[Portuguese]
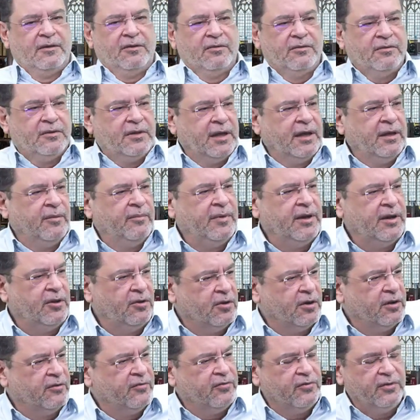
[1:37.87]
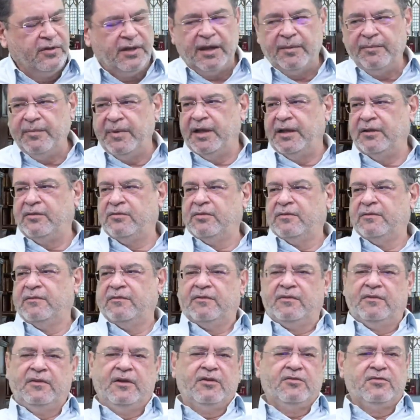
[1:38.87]
Não tem o menor fundamento.
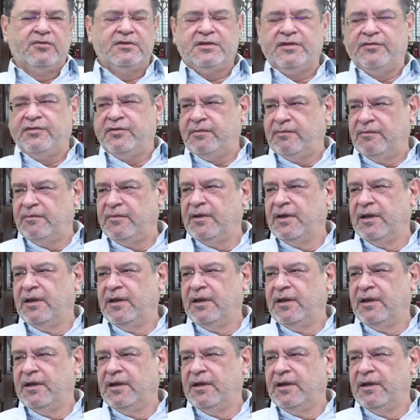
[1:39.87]
Inclusive,